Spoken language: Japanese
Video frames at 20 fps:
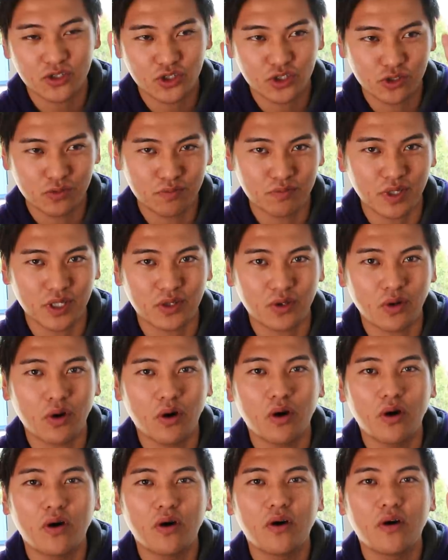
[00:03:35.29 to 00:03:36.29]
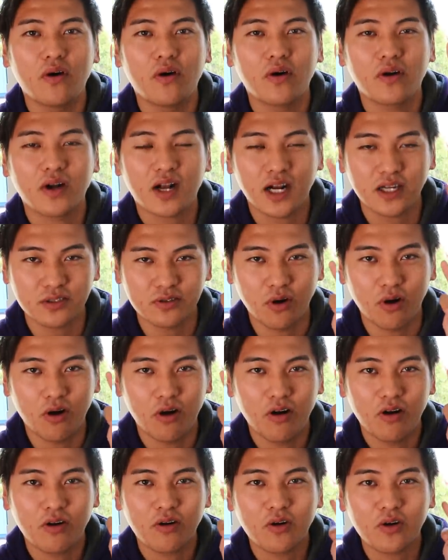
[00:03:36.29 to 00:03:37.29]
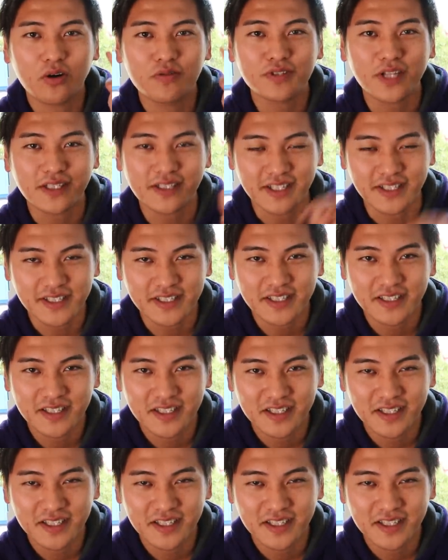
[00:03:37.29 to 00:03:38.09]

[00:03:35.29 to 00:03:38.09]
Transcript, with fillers: 準備と覚悟。この2つです。